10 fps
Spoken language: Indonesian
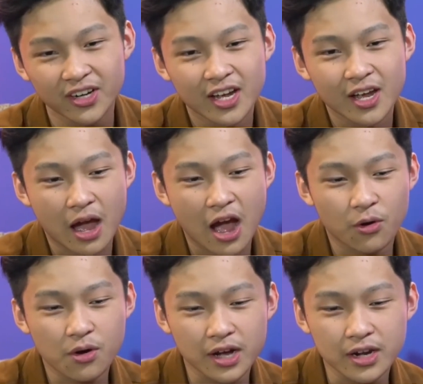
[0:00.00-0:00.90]
tuh
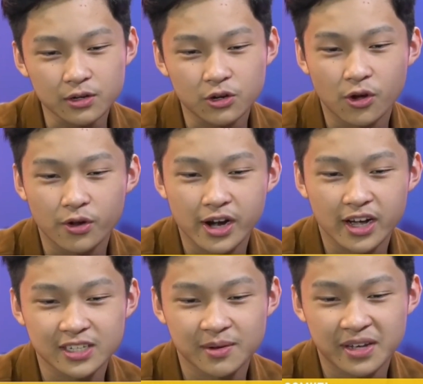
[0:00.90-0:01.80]
aku kan juga udah
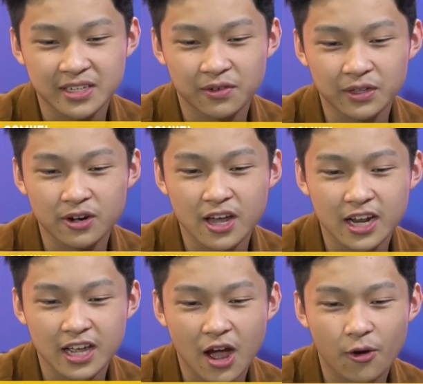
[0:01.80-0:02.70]
dekat sama Ziva tuh
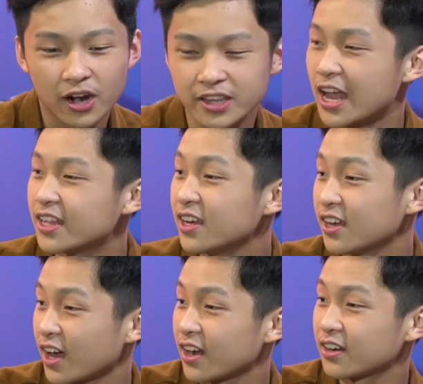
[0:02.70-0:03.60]
dari awal
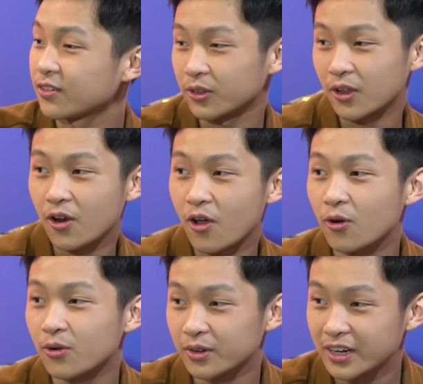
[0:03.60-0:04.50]
judging kan waktu lalu
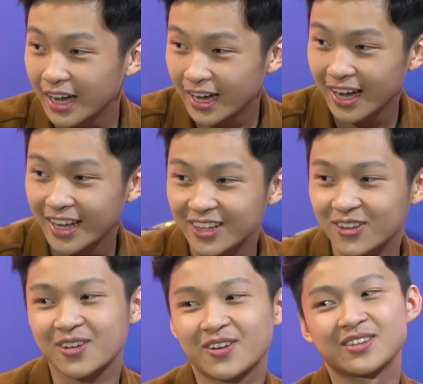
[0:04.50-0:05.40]
aku dekat
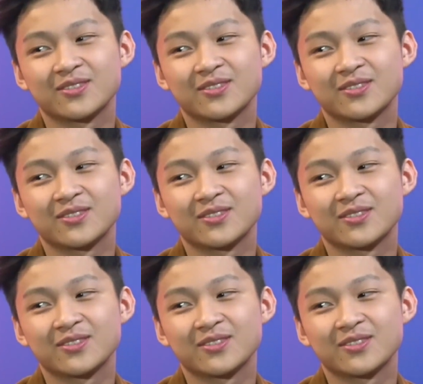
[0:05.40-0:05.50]
gitu sama